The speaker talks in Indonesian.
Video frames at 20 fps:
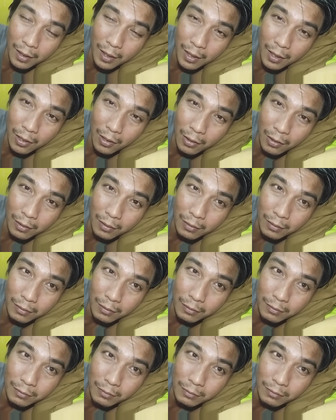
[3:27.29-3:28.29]
gini
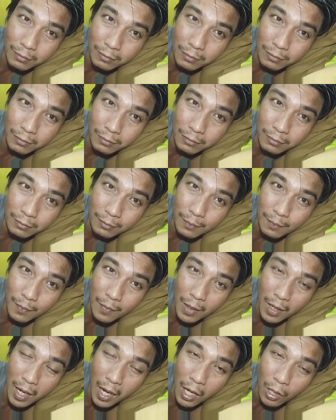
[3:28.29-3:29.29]

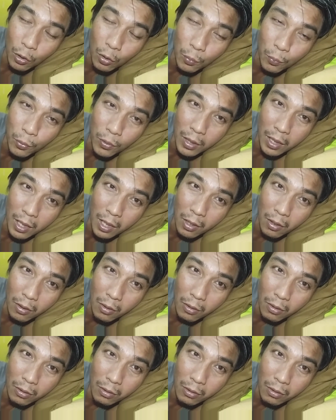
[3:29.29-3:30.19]
aku punya